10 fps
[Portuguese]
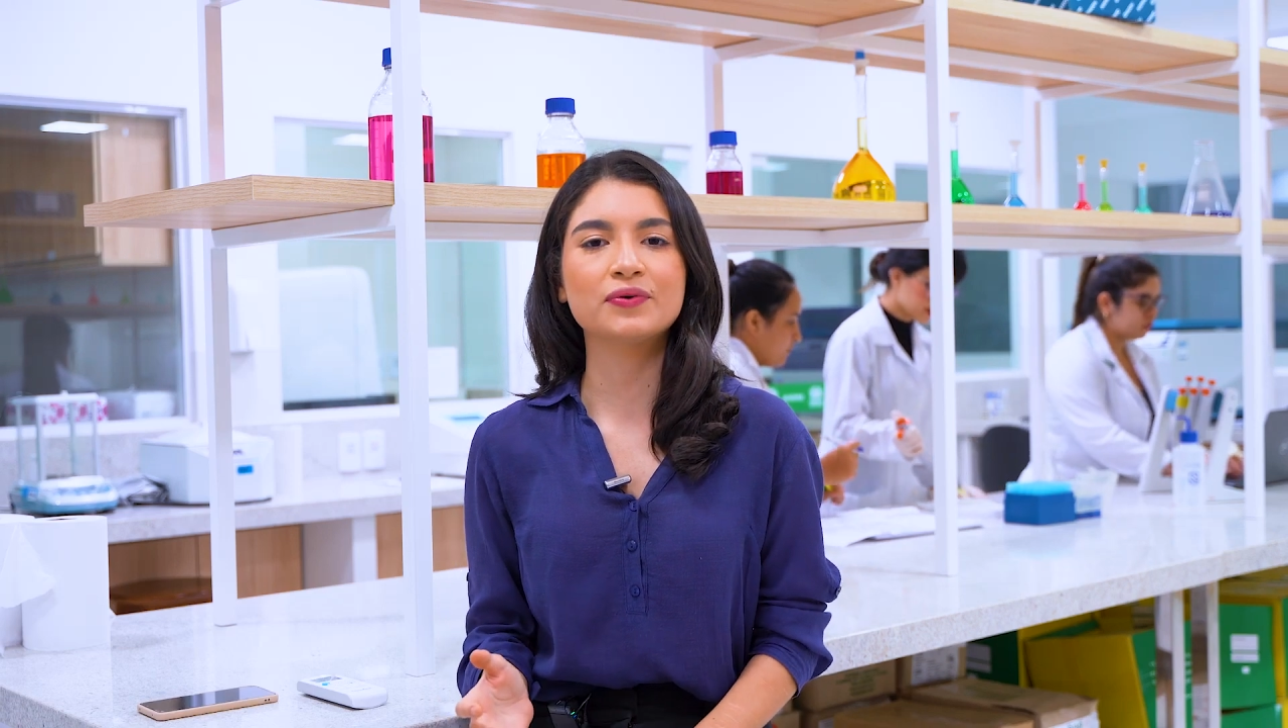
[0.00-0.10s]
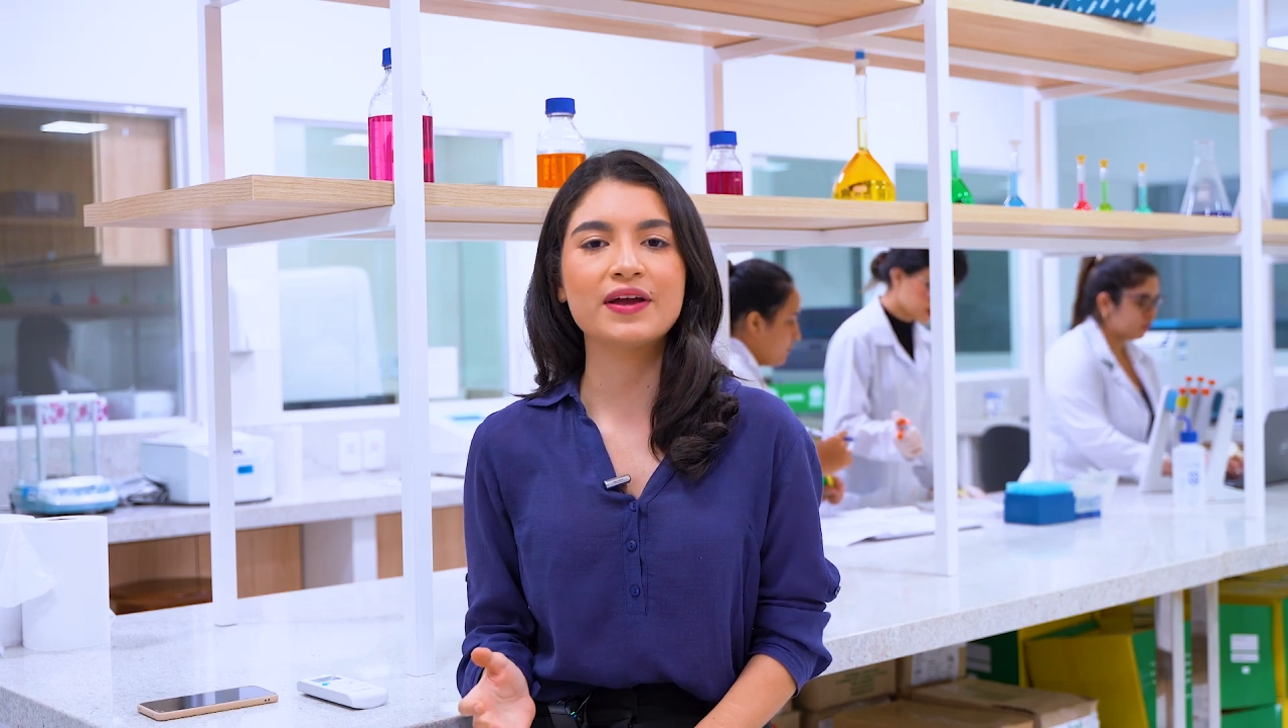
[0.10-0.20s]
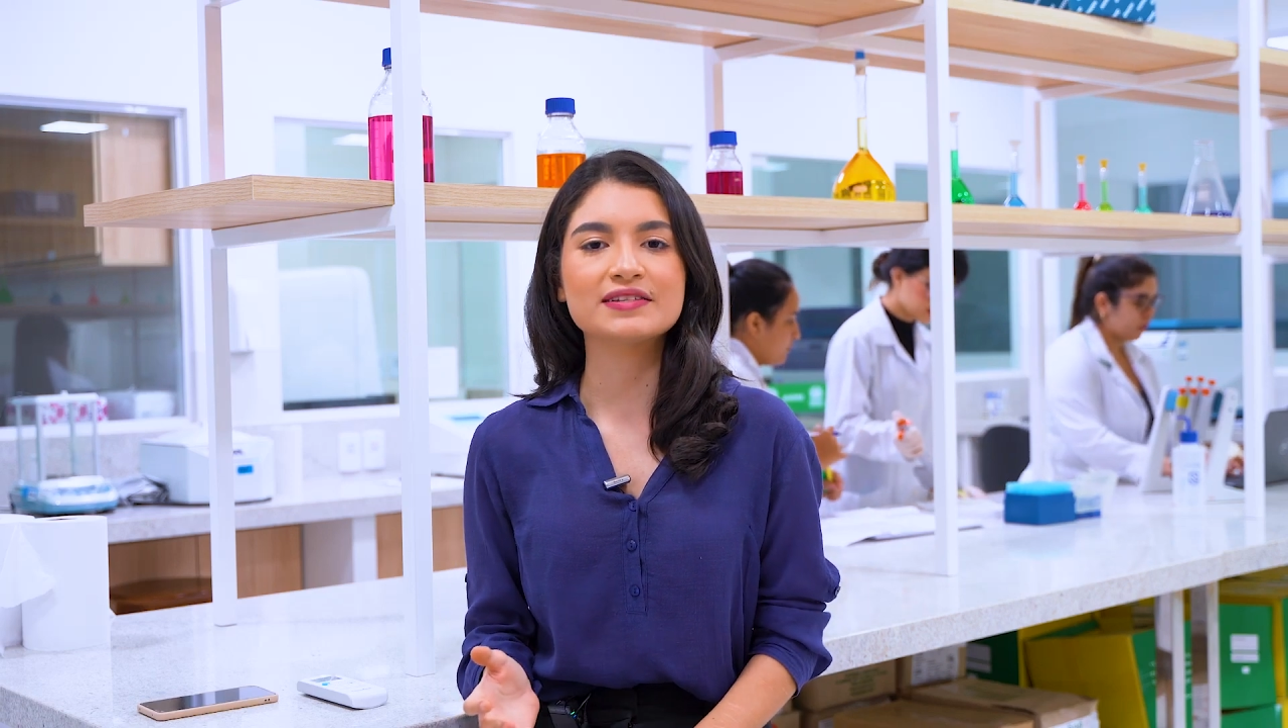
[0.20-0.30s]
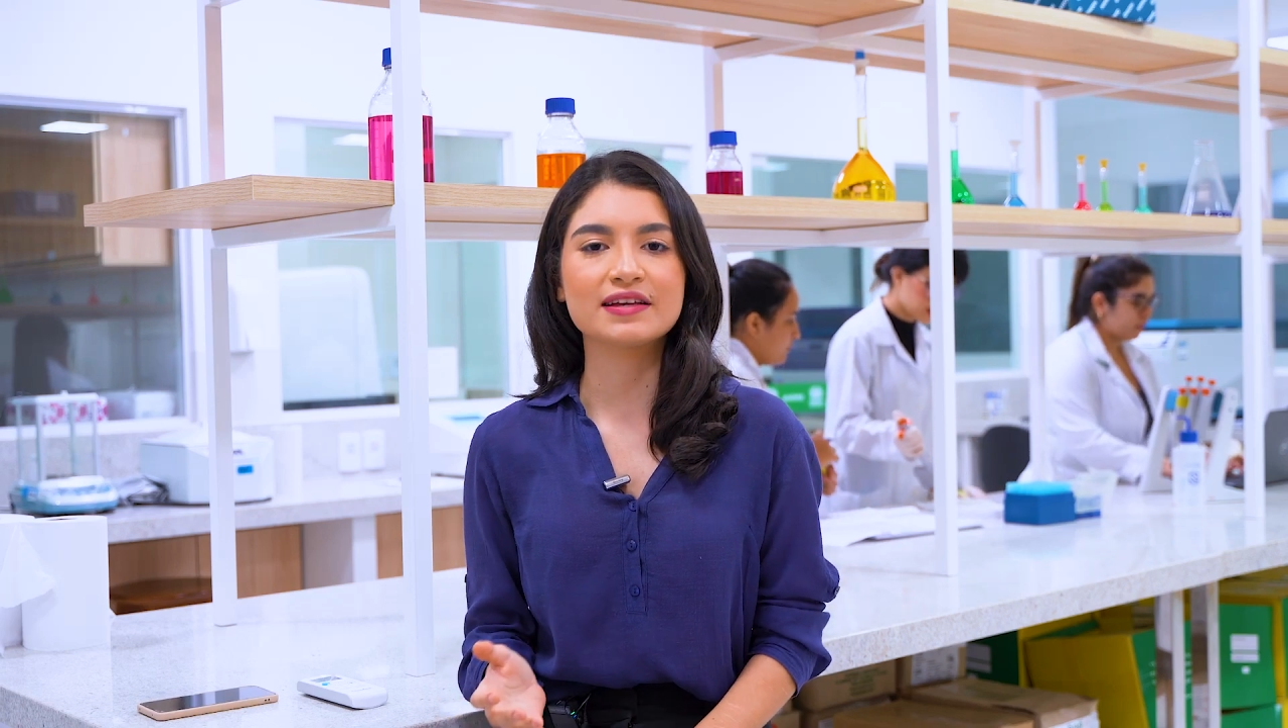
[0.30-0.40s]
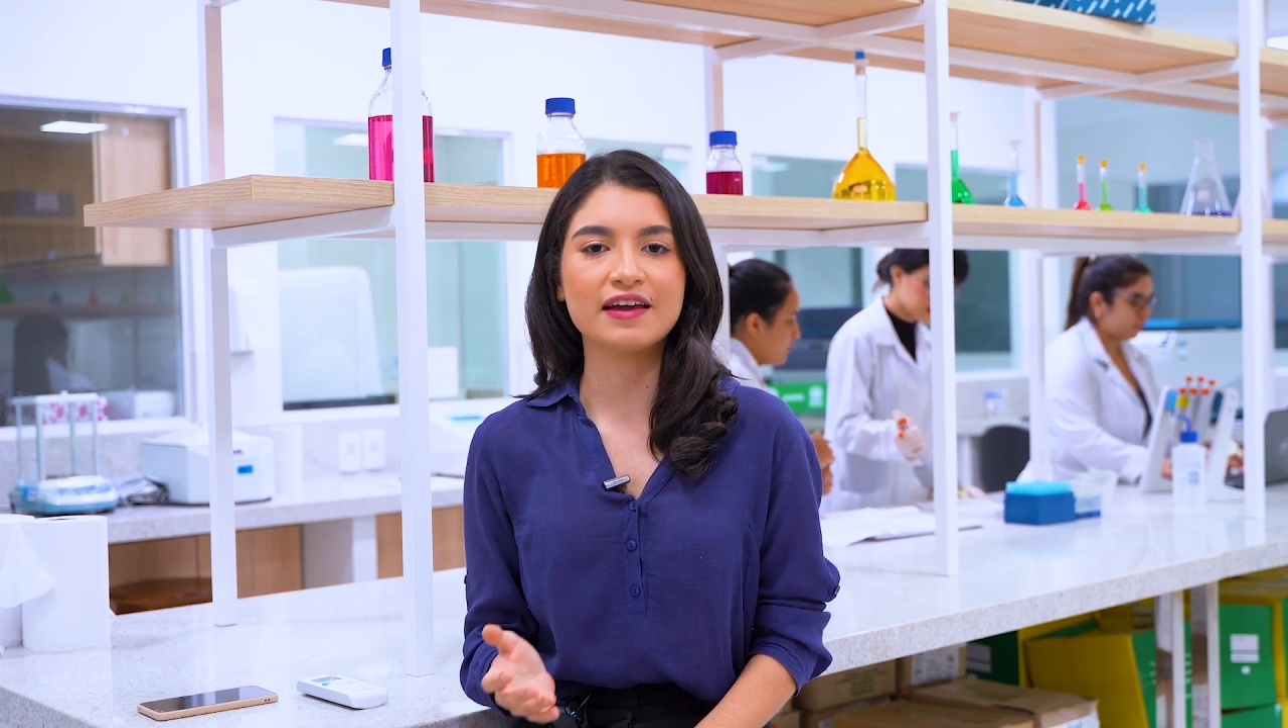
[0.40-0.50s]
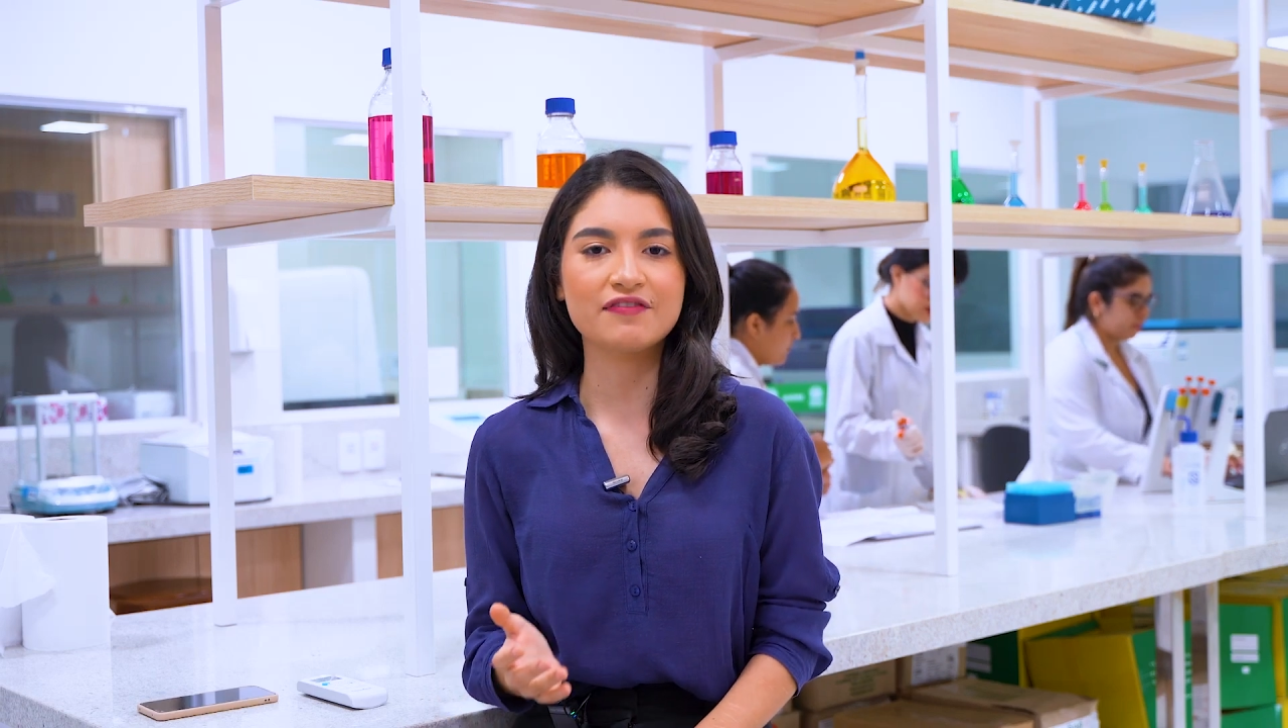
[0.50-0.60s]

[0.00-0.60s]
doença que